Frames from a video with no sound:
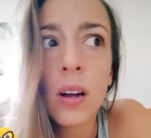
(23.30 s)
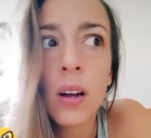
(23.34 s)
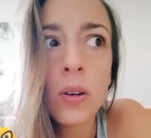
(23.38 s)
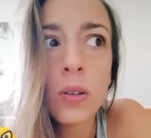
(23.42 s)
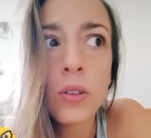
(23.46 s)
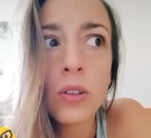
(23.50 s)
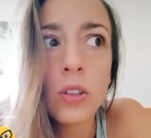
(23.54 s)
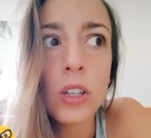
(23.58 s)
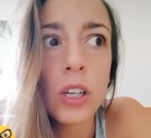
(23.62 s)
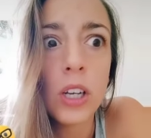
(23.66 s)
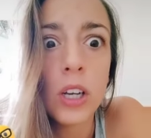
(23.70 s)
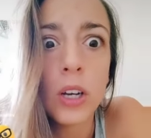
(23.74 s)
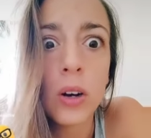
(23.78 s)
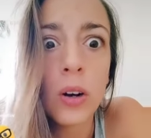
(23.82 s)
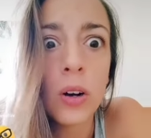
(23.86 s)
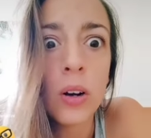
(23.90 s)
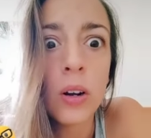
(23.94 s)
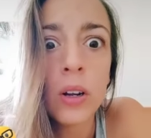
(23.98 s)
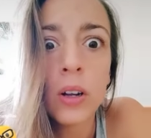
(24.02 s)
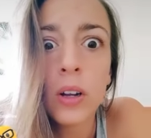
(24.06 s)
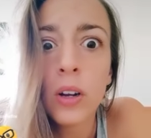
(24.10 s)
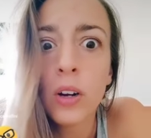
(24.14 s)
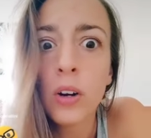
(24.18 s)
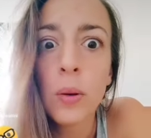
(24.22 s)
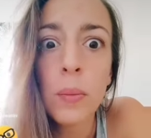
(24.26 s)
Oddio,
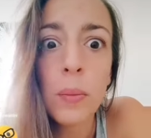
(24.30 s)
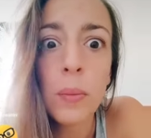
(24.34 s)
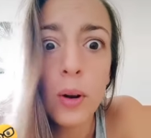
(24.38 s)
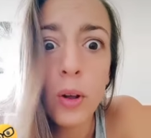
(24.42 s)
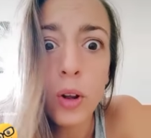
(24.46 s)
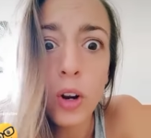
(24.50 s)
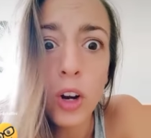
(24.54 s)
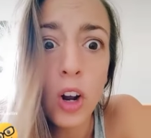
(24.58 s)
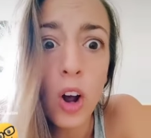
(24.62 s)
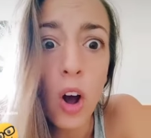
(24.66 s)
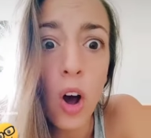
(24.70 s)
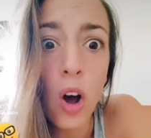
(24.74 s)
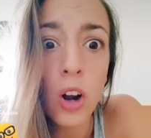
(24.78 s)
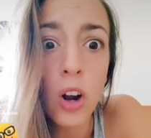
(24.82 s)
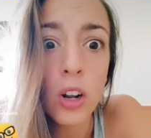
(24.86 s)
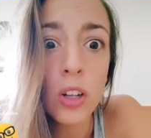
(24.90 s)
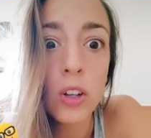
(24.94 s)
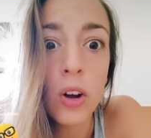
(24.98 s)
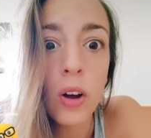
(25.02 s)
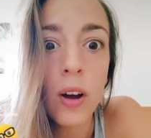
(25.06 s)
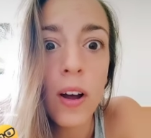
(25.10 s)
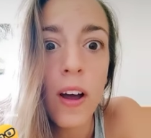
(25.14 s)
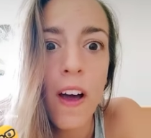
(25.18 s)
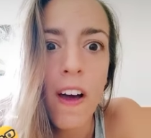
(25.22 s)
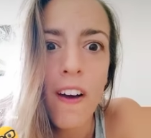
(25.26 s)
non me lo
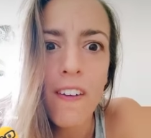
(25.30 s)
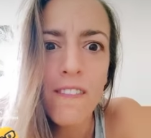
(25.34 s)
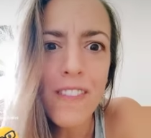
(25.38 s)
ricordo.